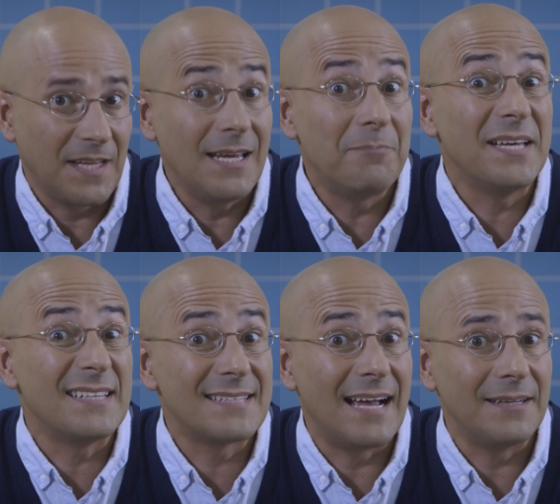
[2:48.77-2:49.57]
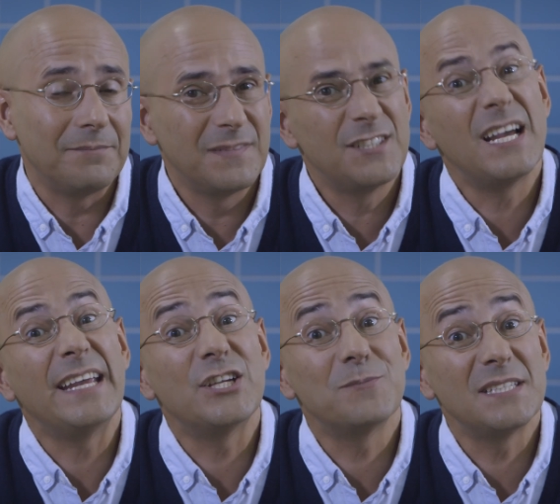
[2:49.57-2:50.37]
E a pensar: já
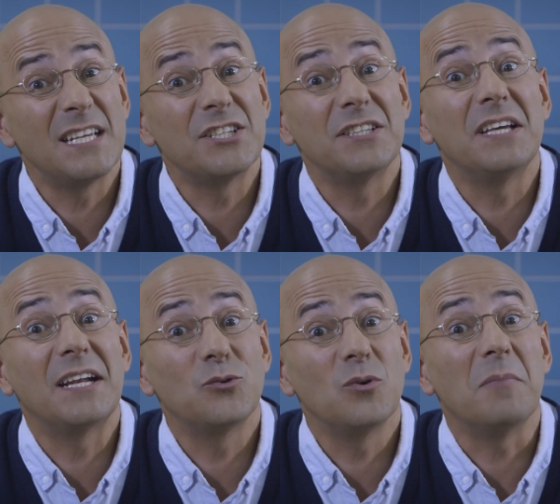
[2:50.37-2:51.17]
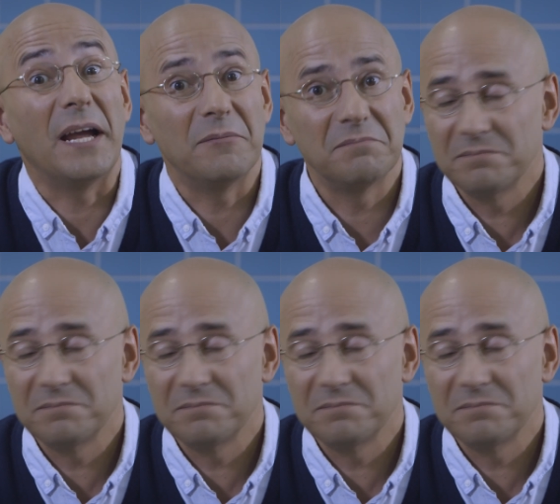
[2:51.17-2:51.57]
és, mas é chatear a tua mãe.